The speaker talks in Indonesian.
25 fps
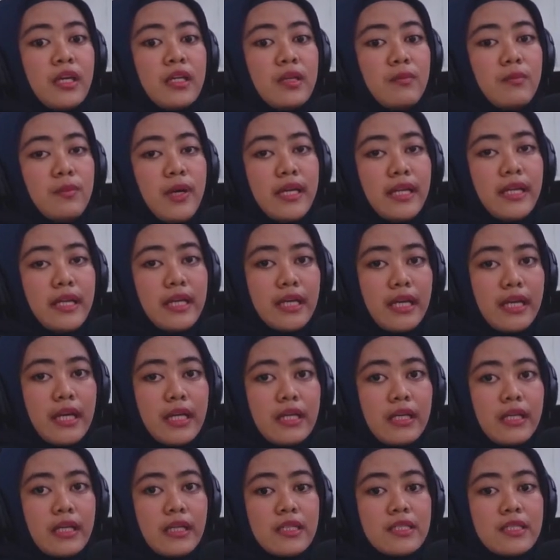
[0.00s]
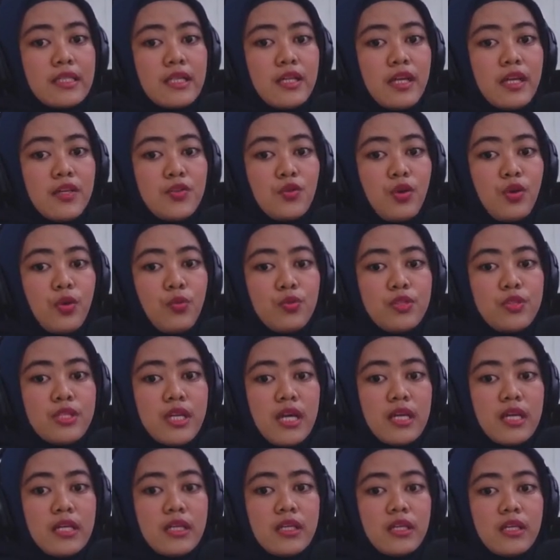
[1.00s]
dibandingkan kejadian curah
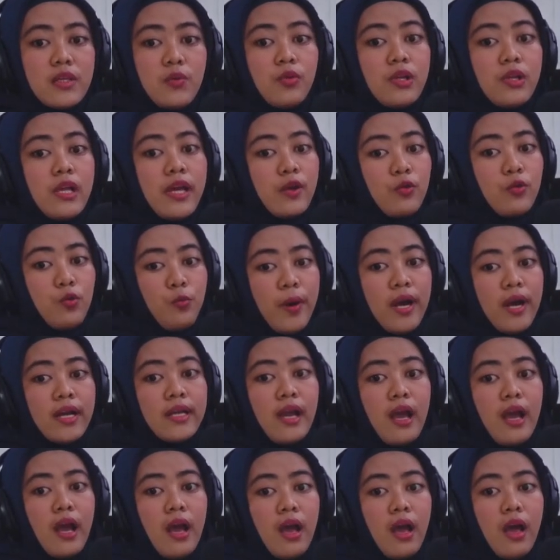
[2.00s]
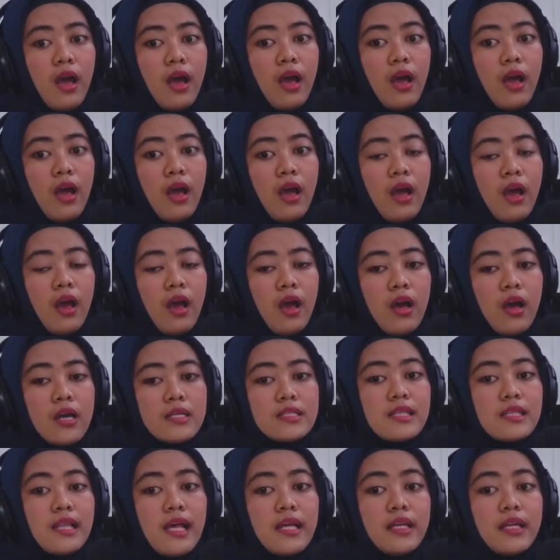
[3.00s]
hujan di wilayah Kupangnya.
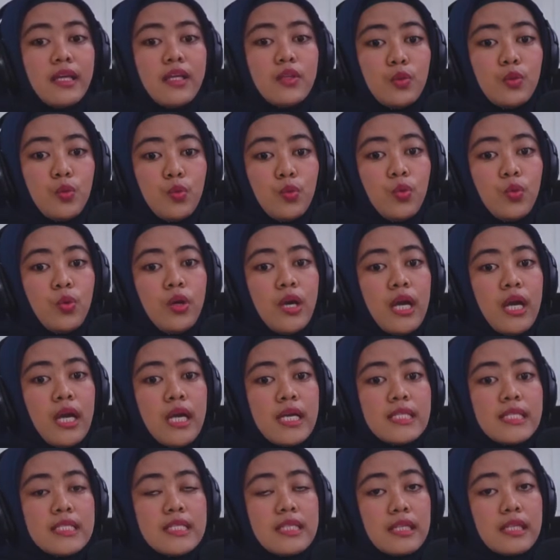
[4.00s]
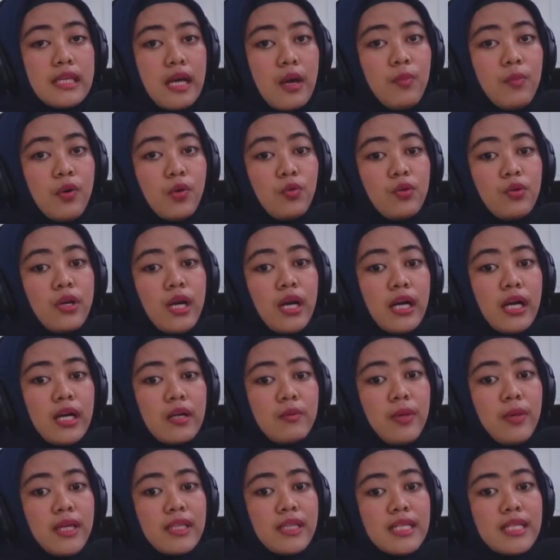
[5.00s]
Selain itu, jika
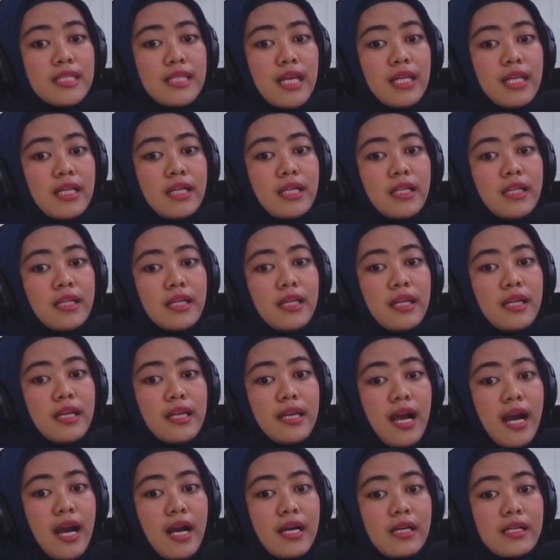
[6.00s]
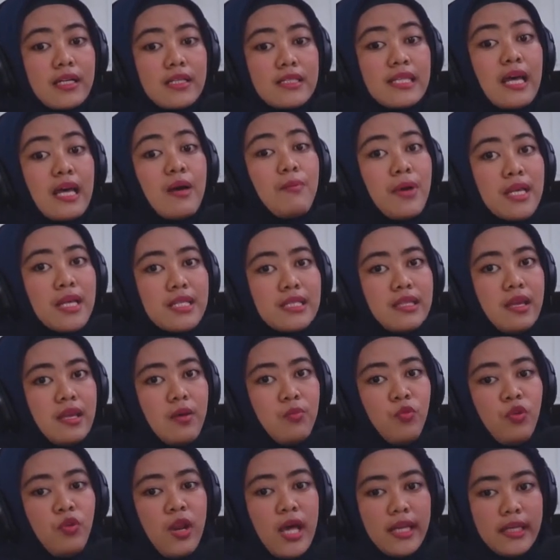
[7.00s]
menggunakan batasan yang sama setiap
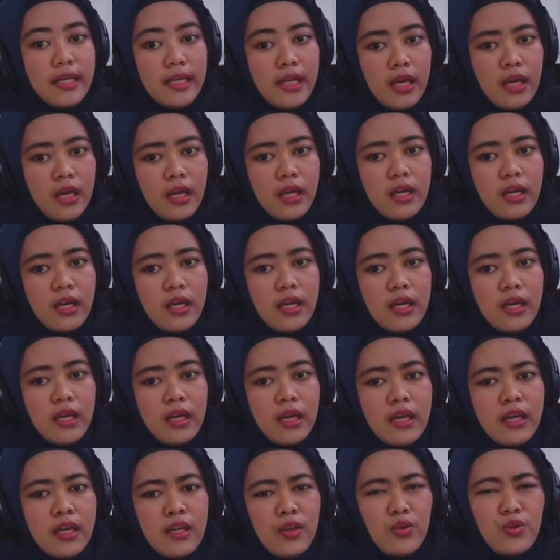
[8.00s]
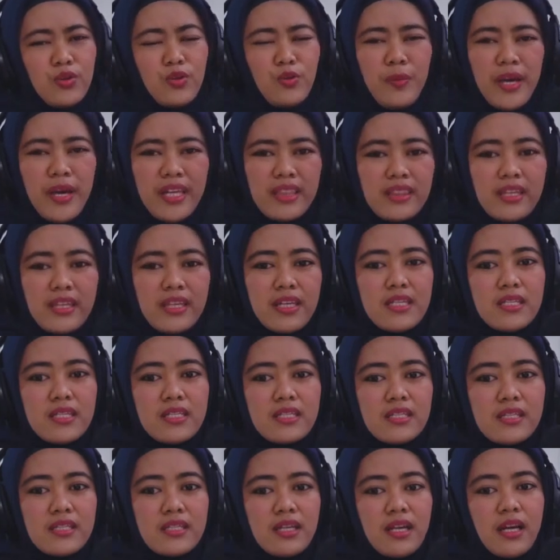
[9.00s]
bulannya, ya
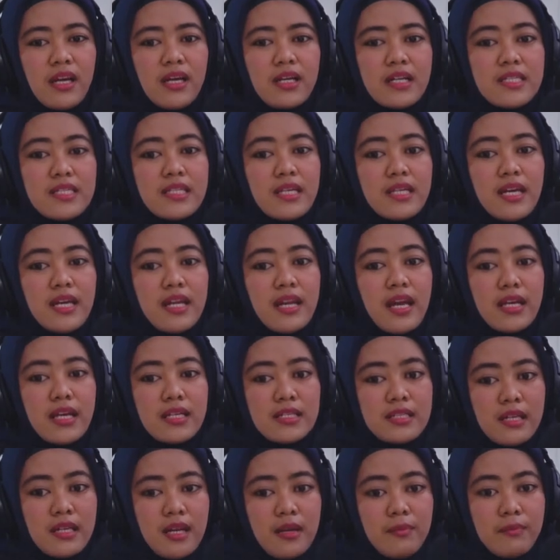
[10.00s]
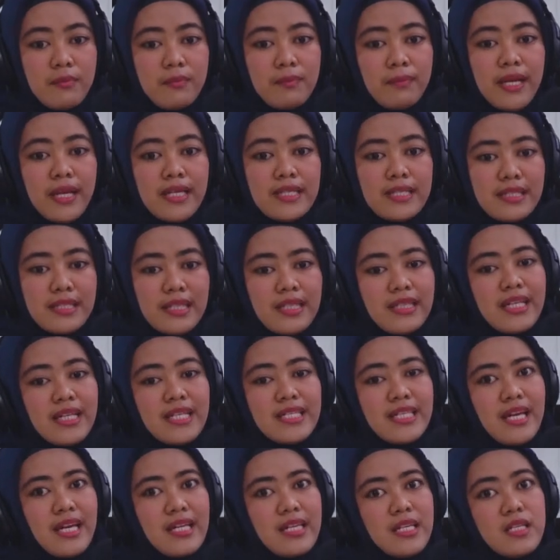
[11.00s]
otomatis kejadian ekstrim pasti
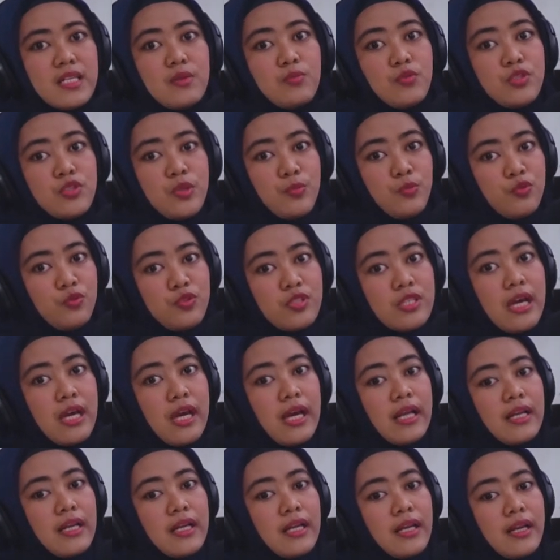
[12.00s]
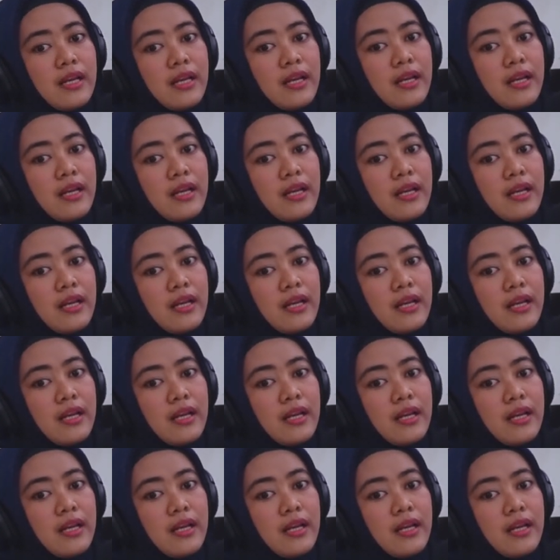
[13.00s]
terjadi di musim hujan.